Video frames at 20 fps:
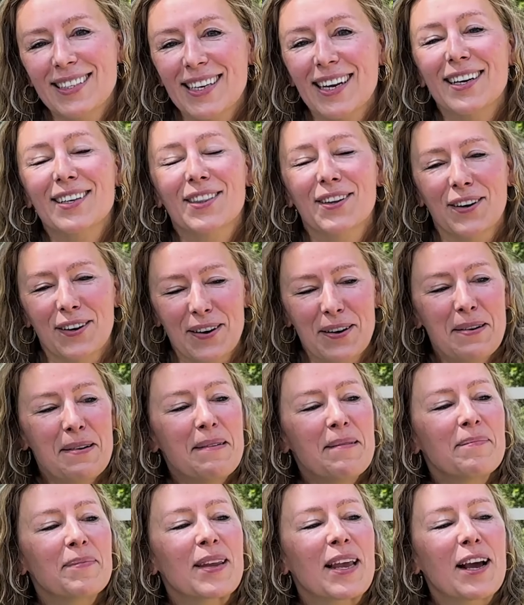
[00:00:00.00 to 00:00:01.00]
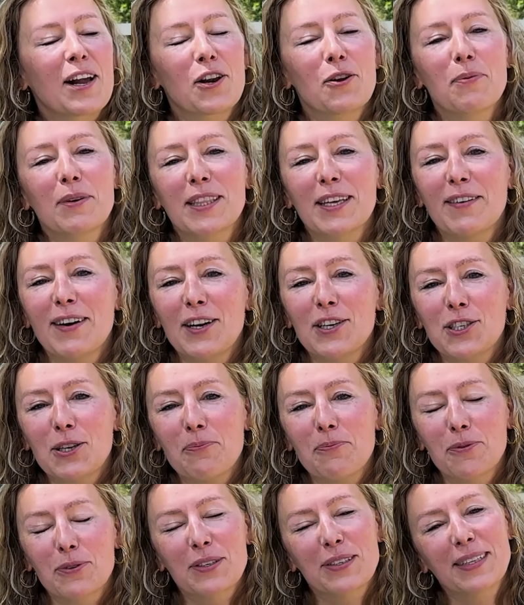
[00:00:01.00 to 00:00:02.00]
те, кто любят товарища
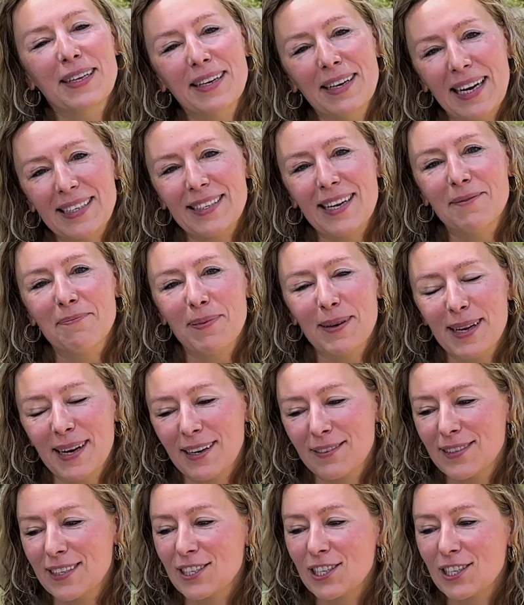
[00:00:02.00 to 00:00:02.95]
Путина и хотят приехать в